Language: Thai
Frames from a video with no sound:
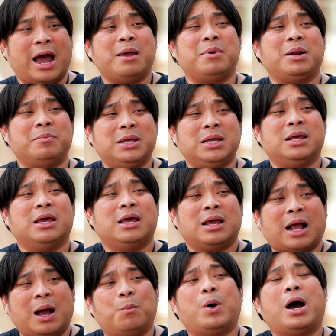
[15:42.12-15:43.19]
อย่าให้มันมี
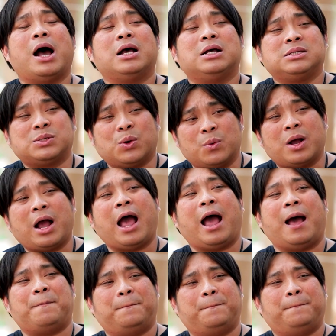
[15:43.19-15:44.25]
คำว่าสงค
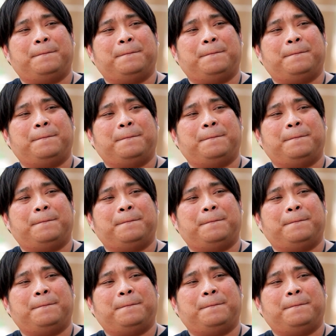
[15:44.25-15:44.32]
ราม